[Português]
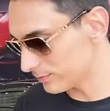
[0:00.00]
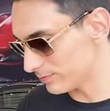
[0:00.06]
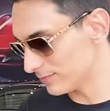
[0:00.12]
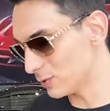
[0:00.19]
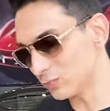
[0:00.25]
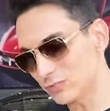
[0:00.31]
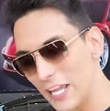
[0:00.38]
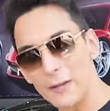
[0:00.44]

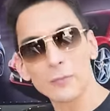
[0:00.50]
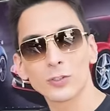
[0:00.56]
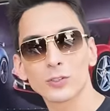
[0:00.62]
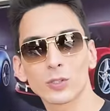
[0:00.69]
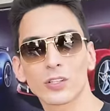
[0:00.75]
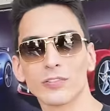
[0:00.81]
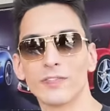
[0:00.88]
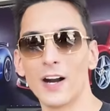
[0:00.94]
não tem
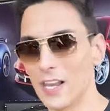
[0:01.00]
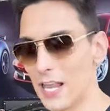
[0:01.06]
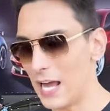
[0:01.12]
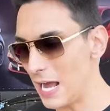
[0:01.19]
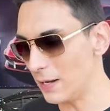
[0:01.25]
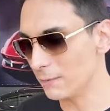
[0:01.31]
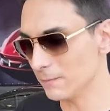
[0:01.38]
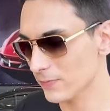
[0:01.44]
muito o que
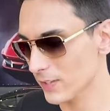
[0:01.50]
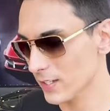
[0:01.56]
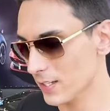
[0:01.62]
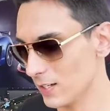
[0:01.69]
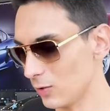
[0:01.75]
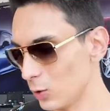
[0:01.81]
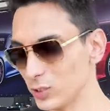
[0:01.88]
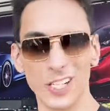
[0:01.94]
falar.
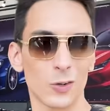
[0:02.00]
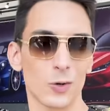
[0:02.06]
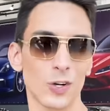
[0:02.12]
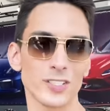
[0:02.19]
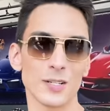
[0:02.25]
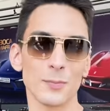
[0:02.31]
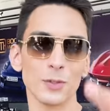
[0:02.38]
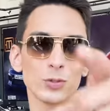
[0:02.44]
Outra
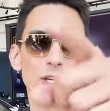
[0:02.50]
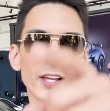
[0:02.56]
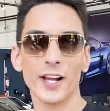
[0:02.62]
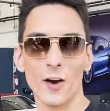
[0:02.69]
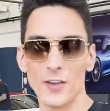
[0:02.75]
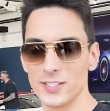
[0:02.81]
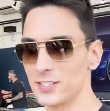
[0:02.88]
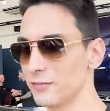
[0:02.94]
coisa muito
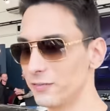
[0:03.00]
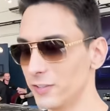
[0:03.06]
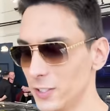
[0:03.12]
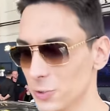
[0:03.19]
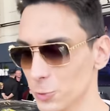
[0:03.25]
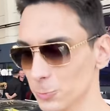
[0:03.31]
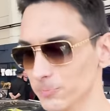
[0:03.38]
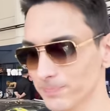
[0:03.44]
legal nesse vídeo,